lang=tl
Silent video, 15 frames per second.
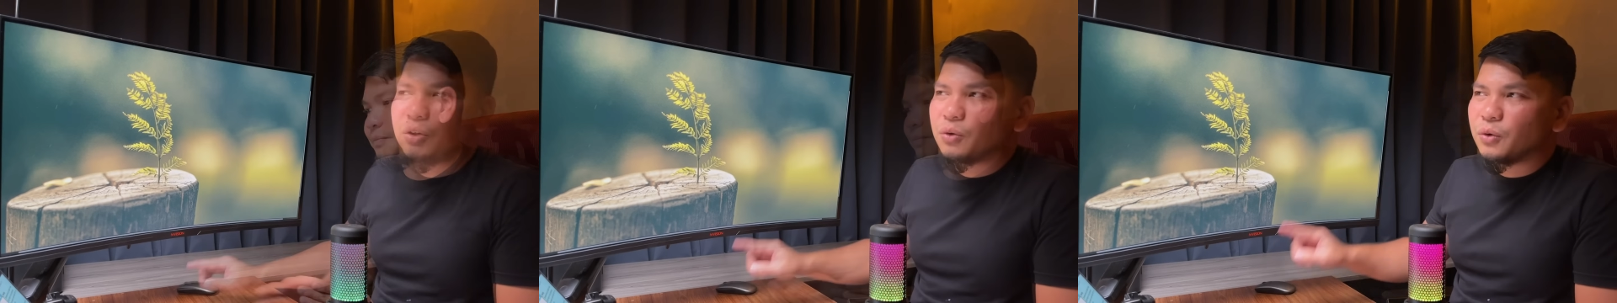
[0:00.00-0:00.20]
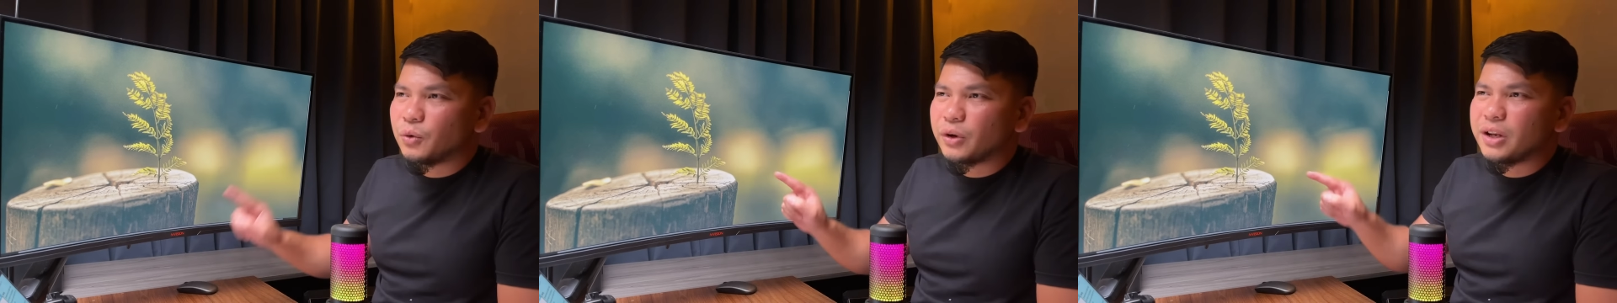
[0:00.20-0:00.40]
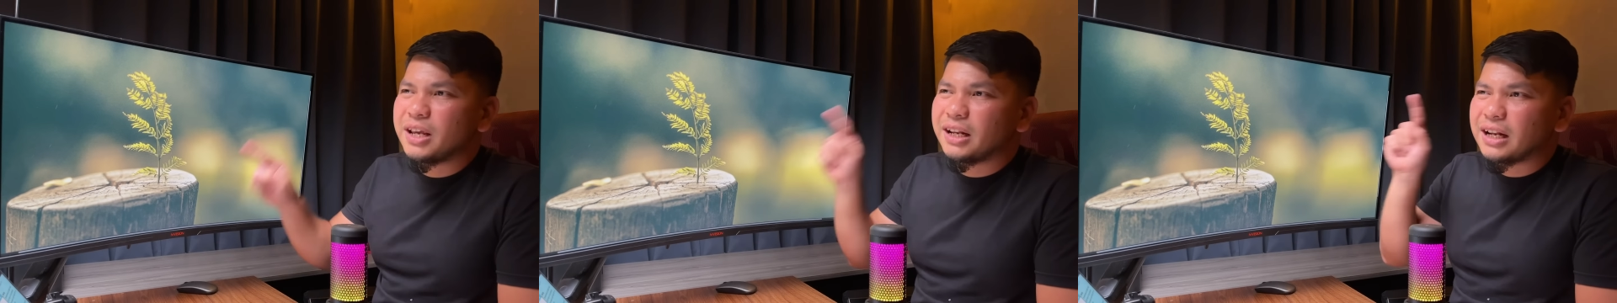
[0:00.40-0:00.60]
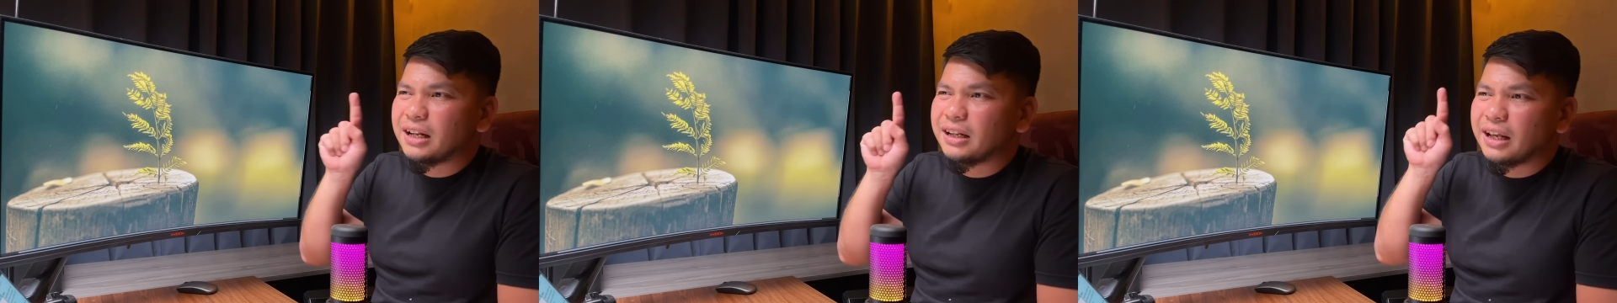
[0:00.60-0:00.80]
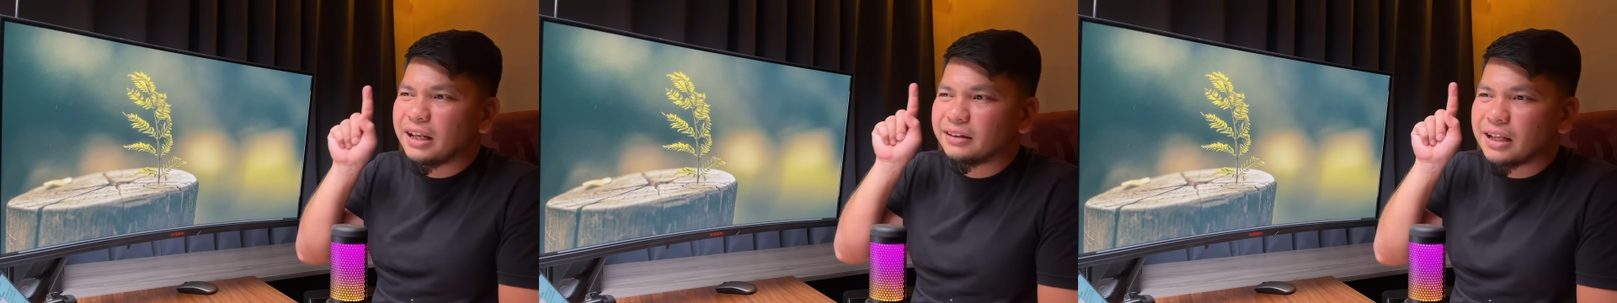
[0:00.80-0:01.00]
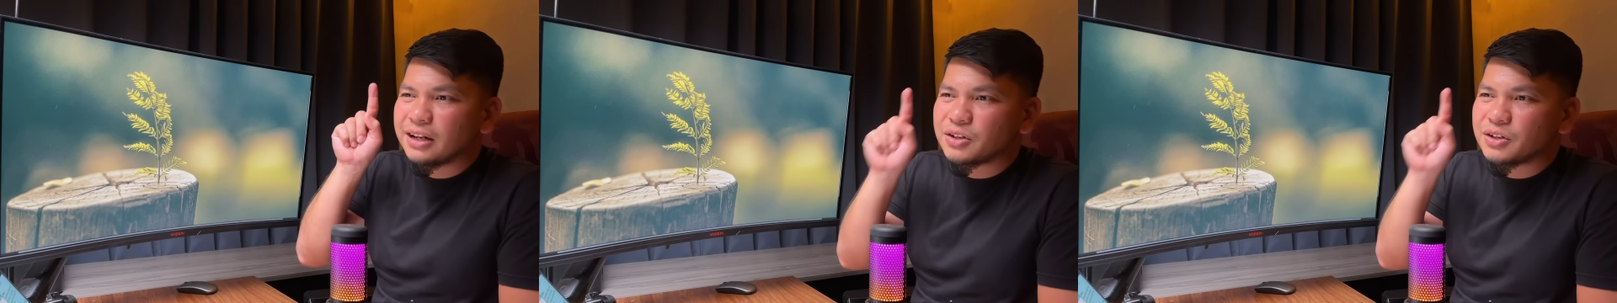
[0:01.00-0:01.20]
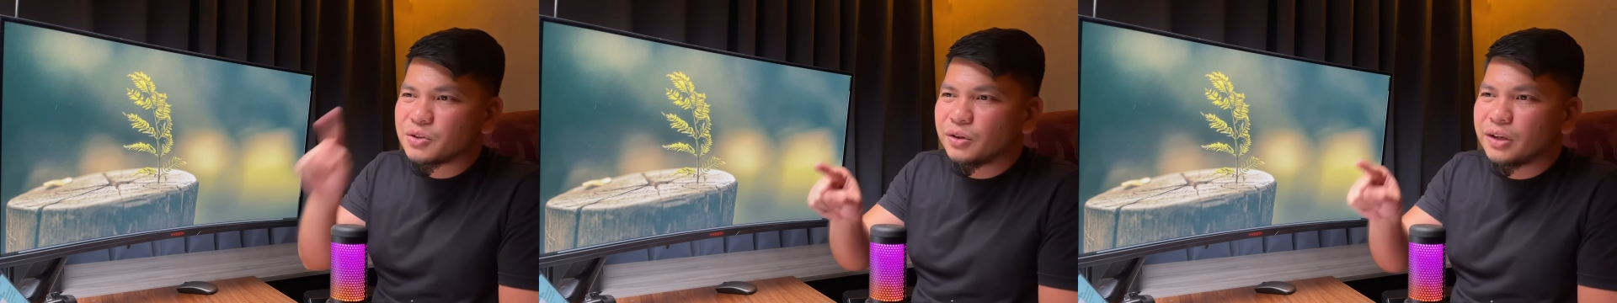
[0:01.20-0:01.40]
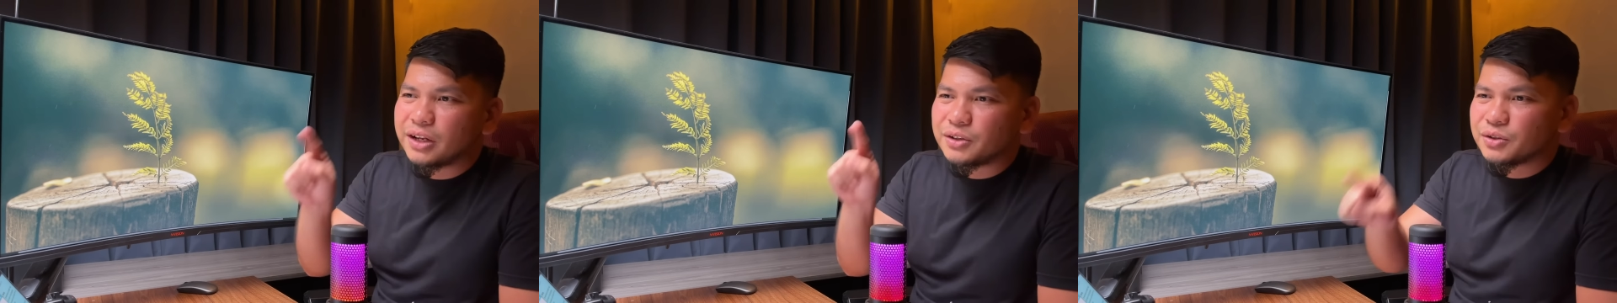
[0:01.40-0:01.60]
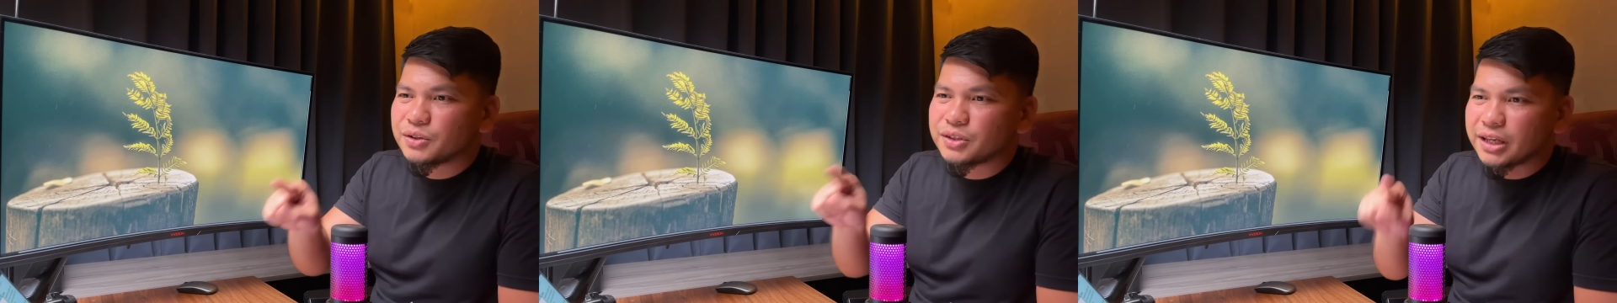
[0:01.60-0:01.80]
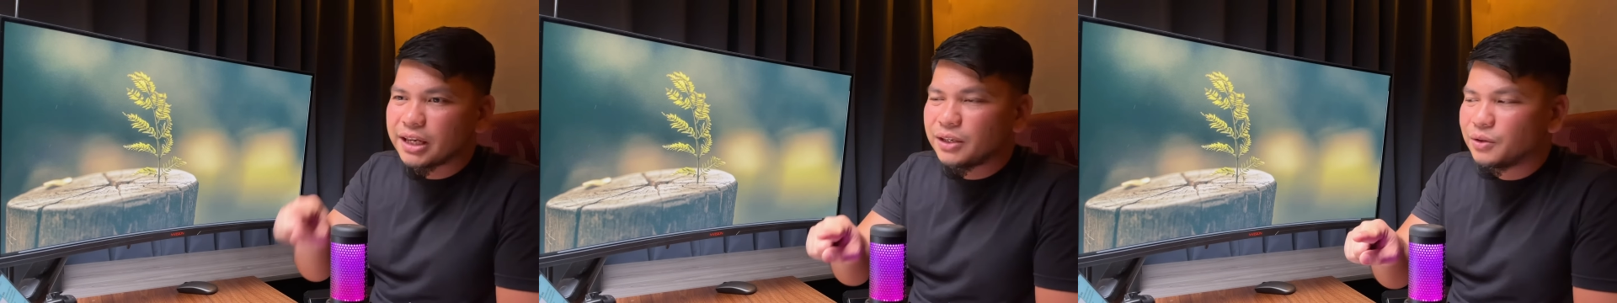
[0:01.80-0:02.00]
Yung original na intention ng
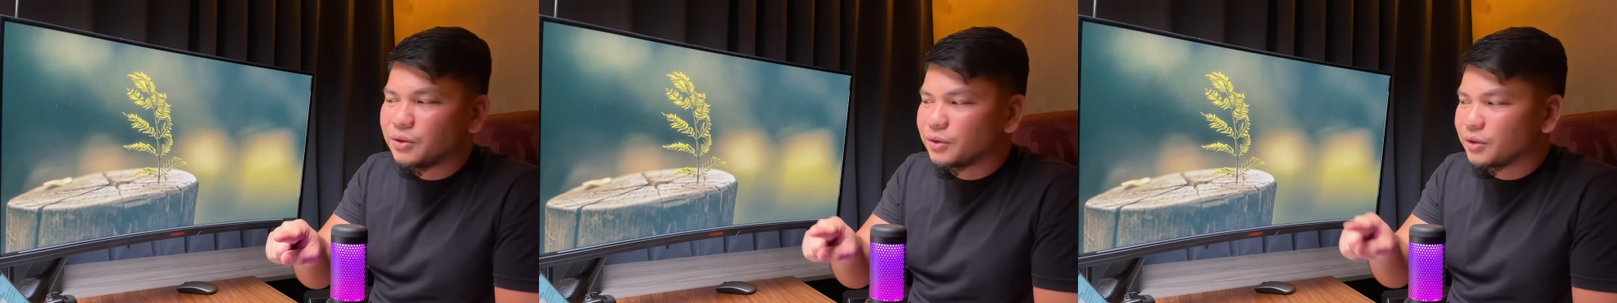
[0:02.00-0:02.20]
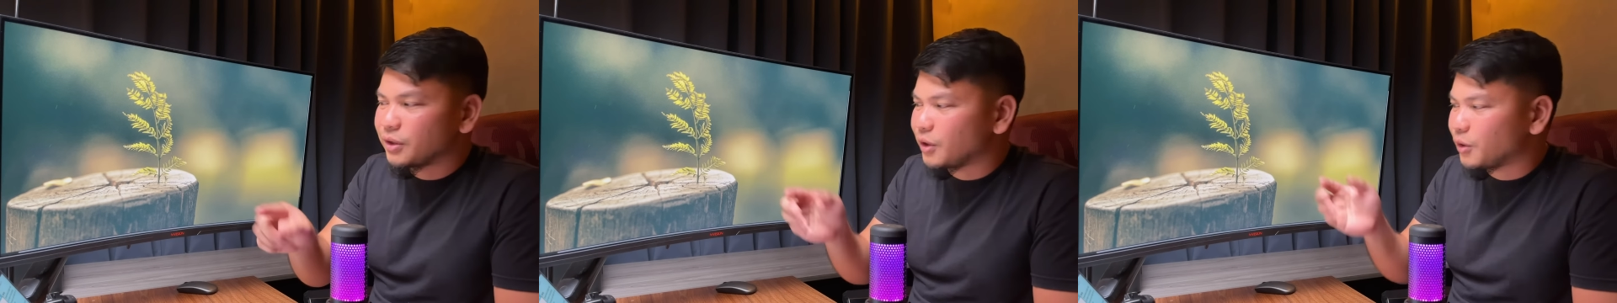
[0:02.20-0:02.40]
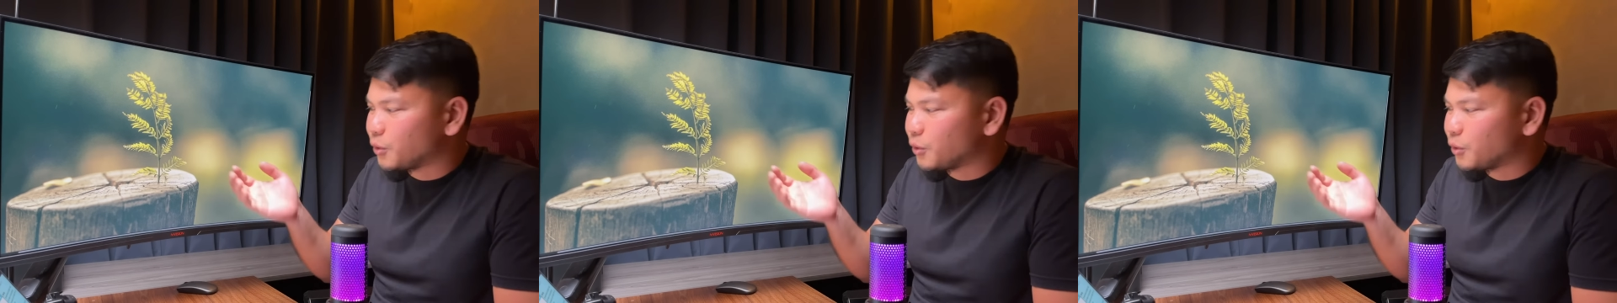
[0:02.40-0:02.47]
Diyos sa iyo,